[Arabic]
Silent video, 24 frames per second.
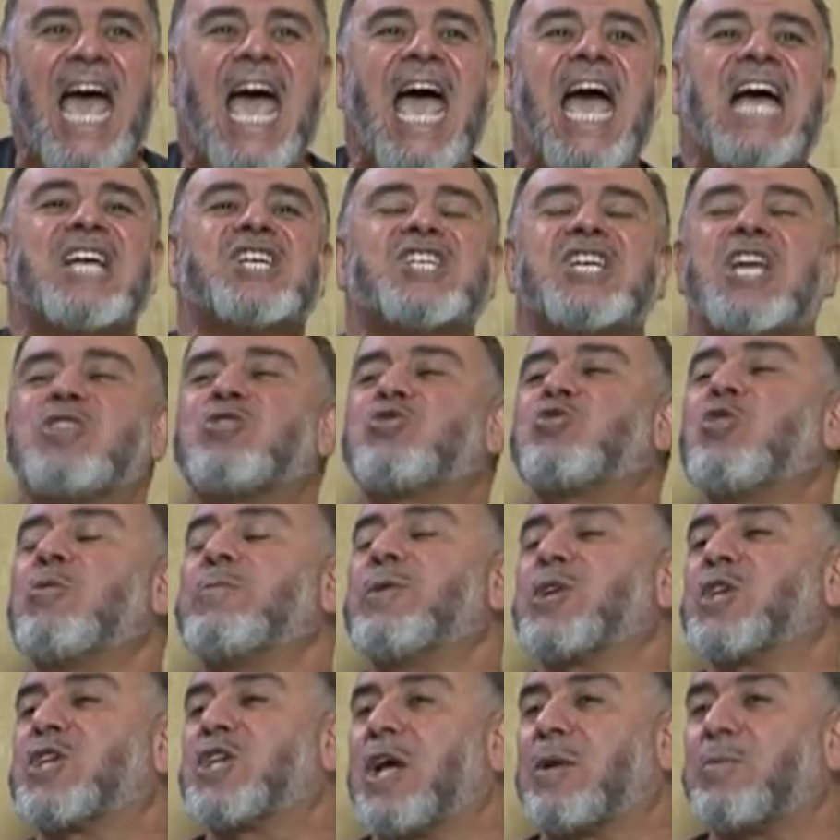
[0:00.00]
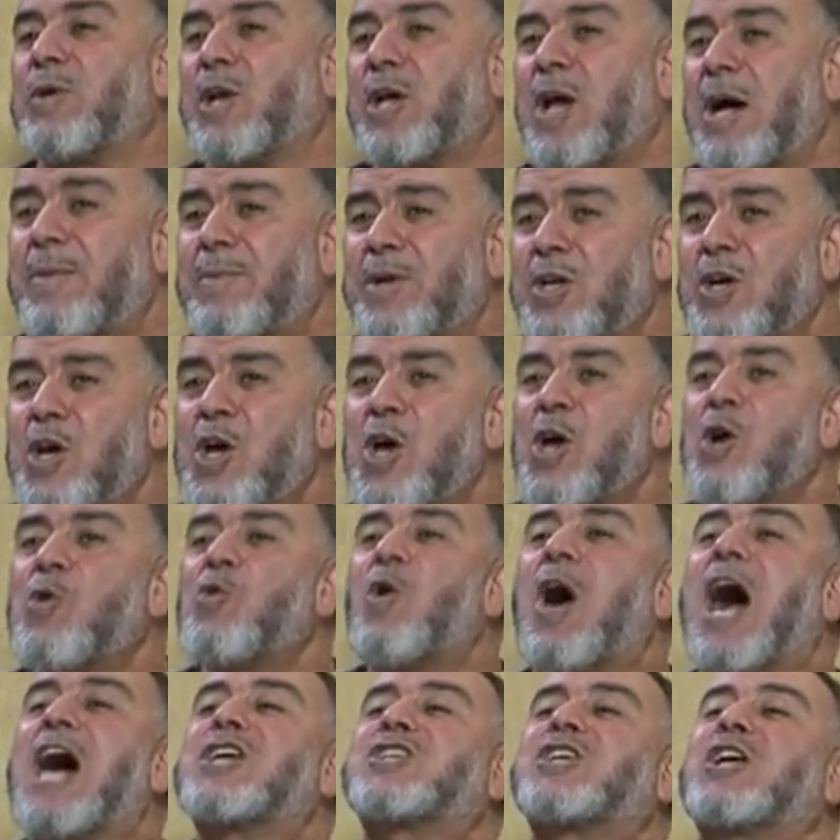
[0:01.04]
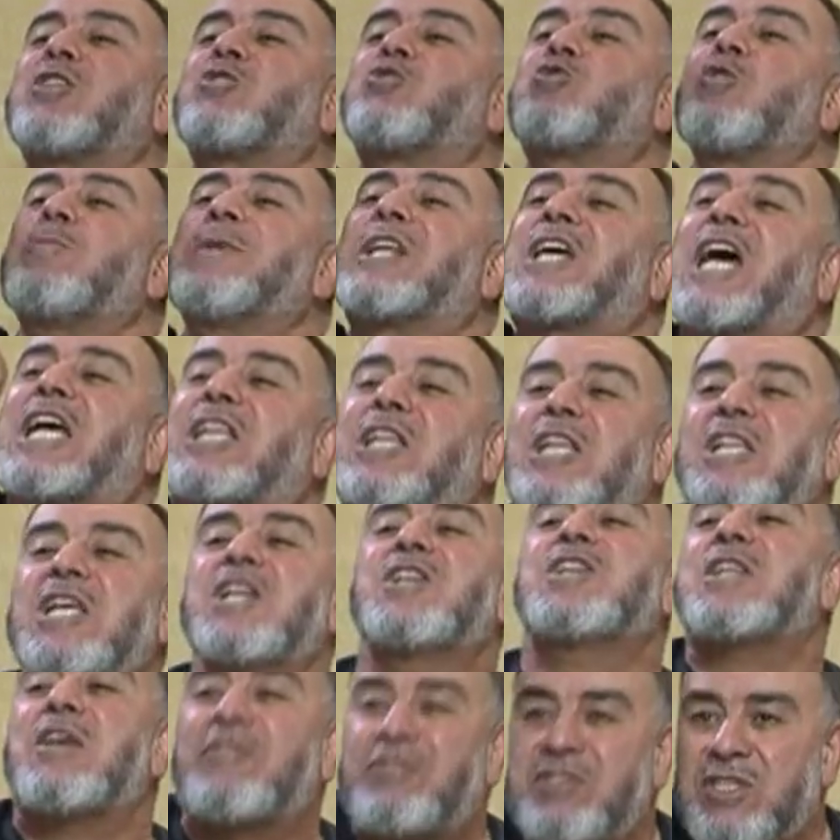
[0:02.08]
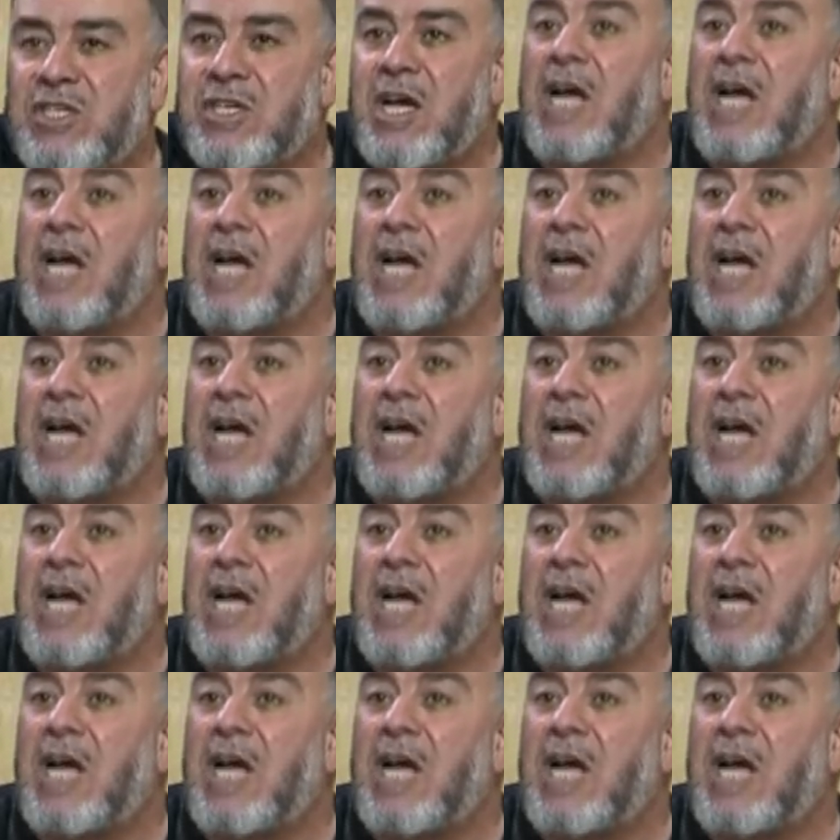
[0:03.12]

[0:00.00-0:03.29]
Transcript: أشد من شرب الخمر وأشد من قتل النفس